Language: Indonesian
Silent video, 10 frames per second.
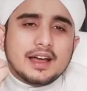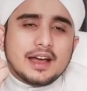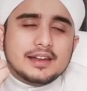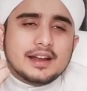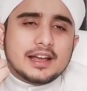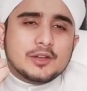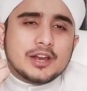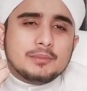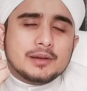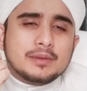Nah, ada lagi
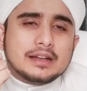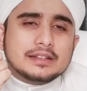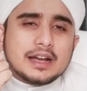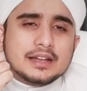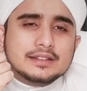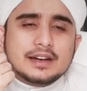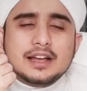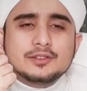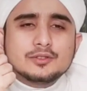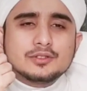ulama yang mengatakan
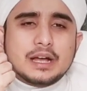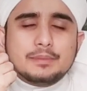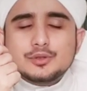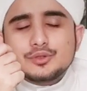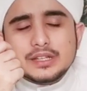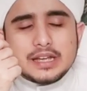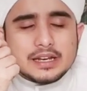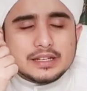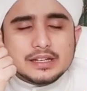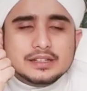tergantung apa
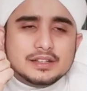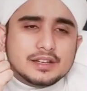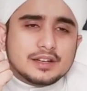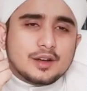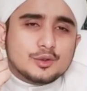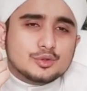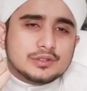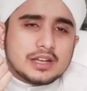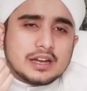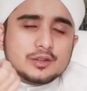suntikannya. Kalau
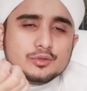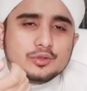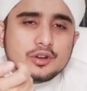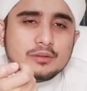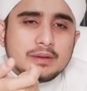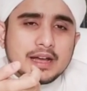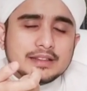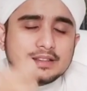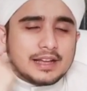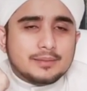suntikannya untuk
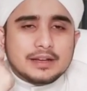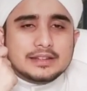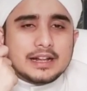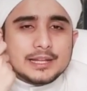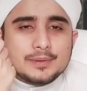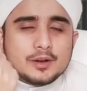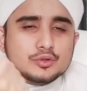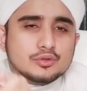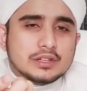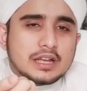obat nggak batal, tapi
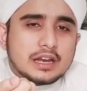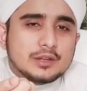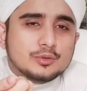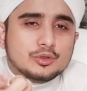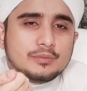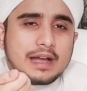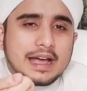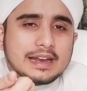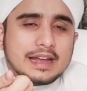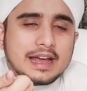kalau suntikannya untuk
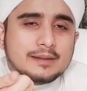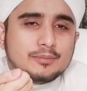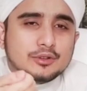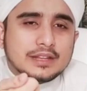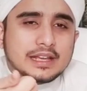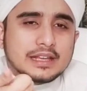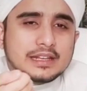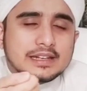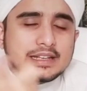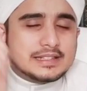makanan,
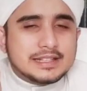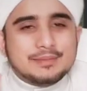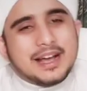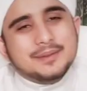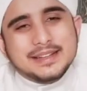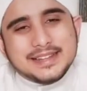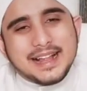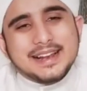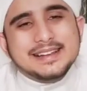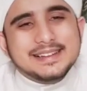protein, gizi maka
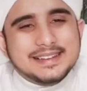batal.